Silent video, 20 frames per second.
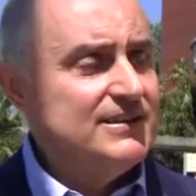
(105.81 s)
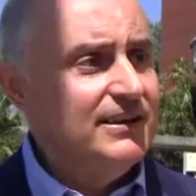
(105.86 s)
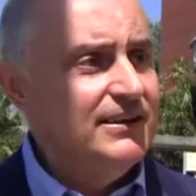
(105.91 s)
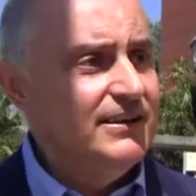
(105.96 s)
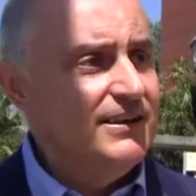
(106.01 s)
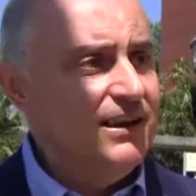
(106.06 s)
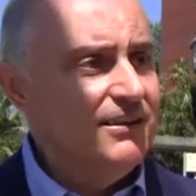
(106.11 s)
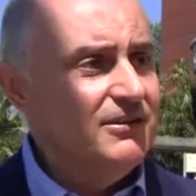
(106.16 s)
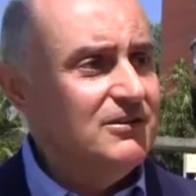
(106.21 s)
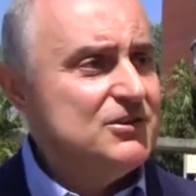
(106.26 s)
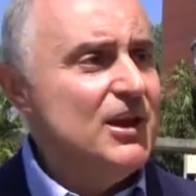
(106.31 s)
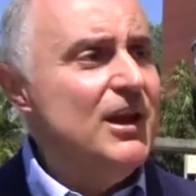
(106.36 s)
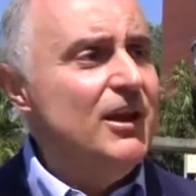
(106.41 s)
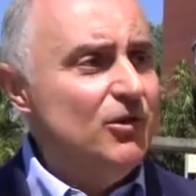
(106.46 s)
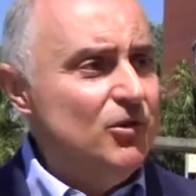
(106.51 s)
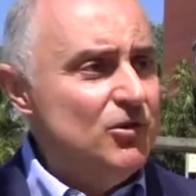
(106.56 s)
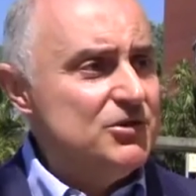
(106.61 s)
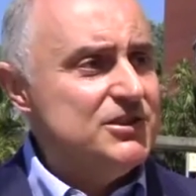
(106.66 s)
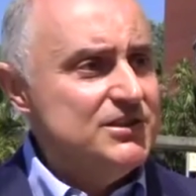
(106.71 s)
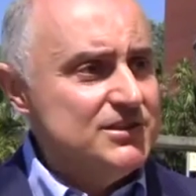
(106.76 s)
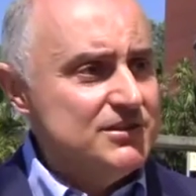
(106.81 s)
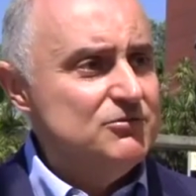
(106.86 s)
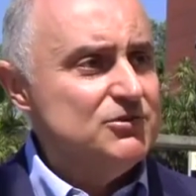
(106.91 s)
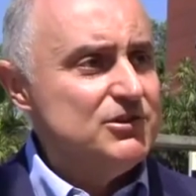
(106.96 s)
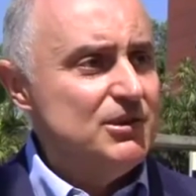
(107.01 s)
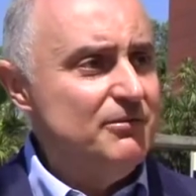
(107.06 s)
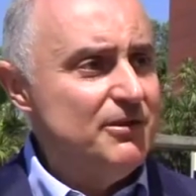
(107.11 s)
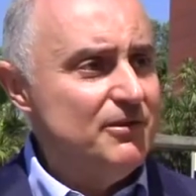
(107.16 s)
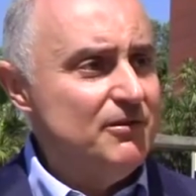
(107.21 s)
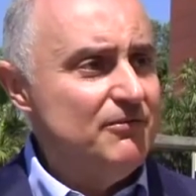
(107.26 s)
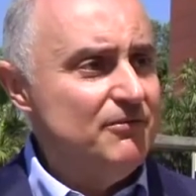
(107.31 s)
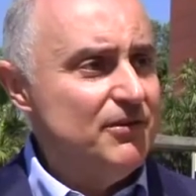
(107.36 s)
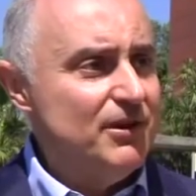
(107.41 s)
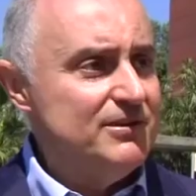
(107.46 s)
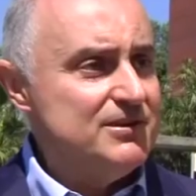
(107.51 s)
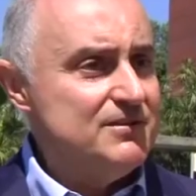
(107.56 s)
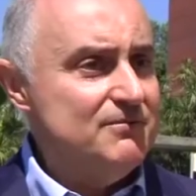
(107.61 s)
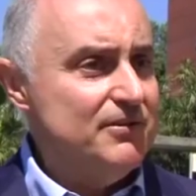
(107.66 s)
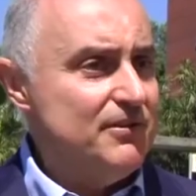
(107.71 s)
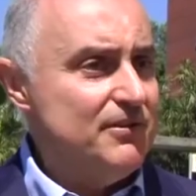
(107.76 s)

sanitarios, no existe un servicio de enfermedades